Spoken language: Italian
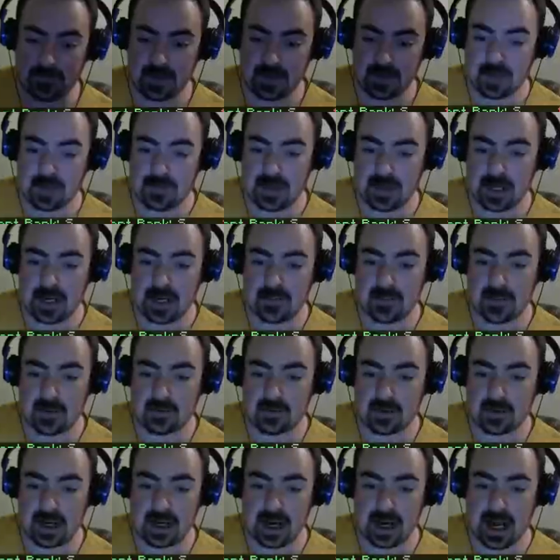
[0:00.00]
capire per
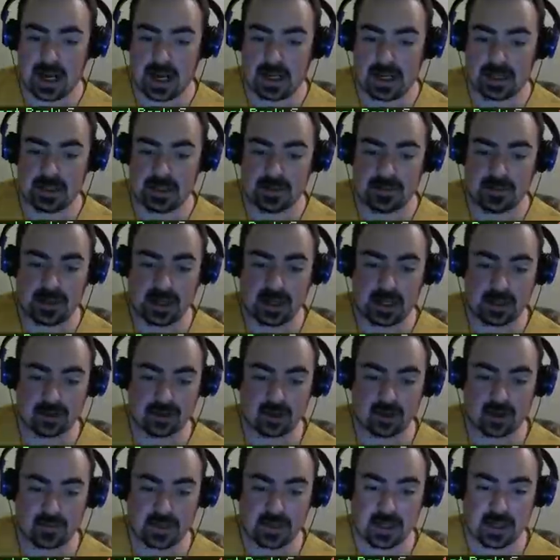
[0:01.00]
una run di quelle
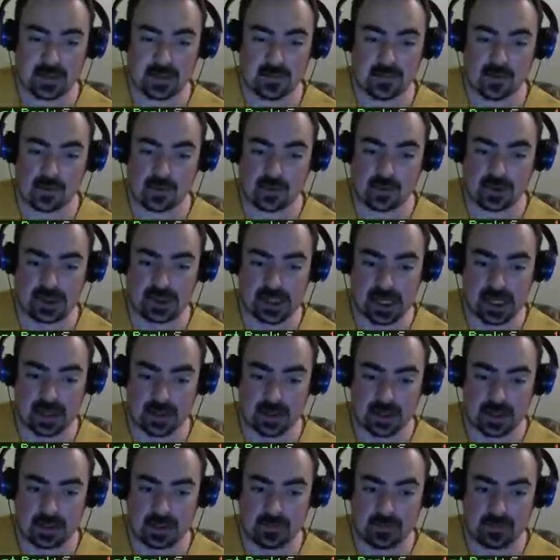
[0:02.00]
randomiche, tipo
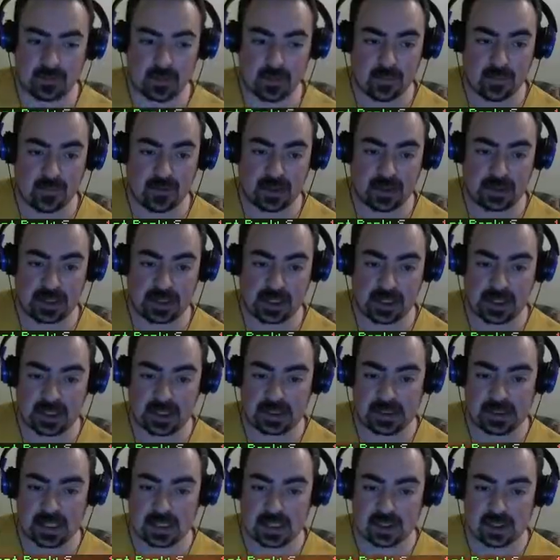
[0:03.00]
così. Proprio fatta a
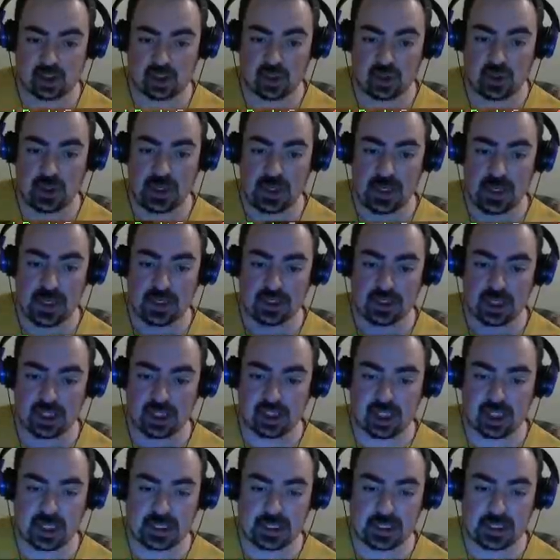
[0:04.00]
casaccio. C'è
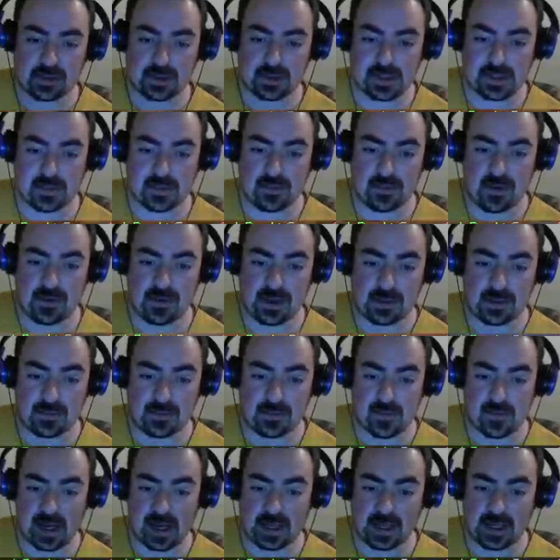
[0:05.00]
gente con queste uova che mi
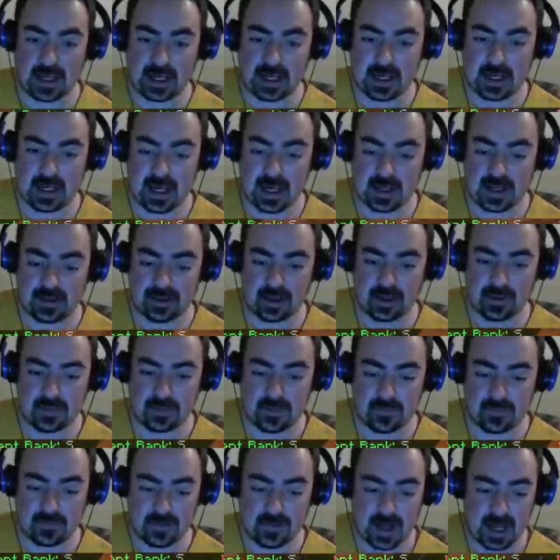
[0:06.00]
fa la gara
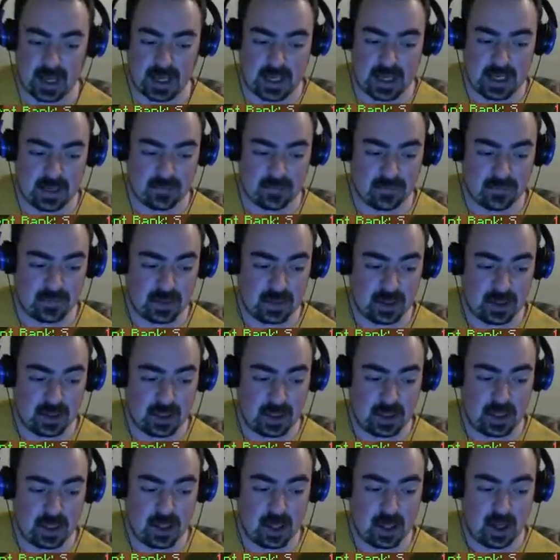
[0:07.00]
random. Vai.
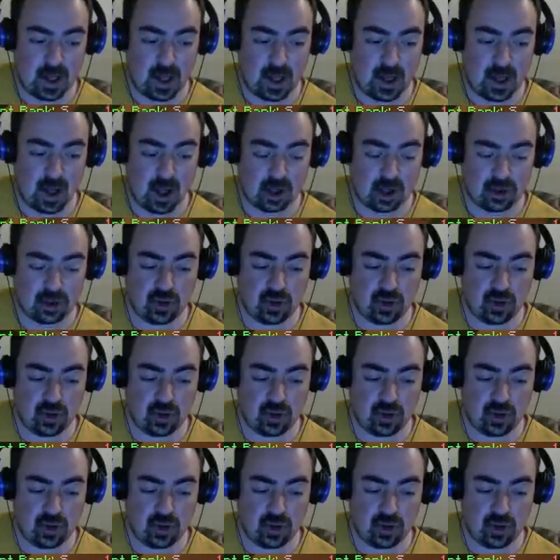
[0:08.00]
8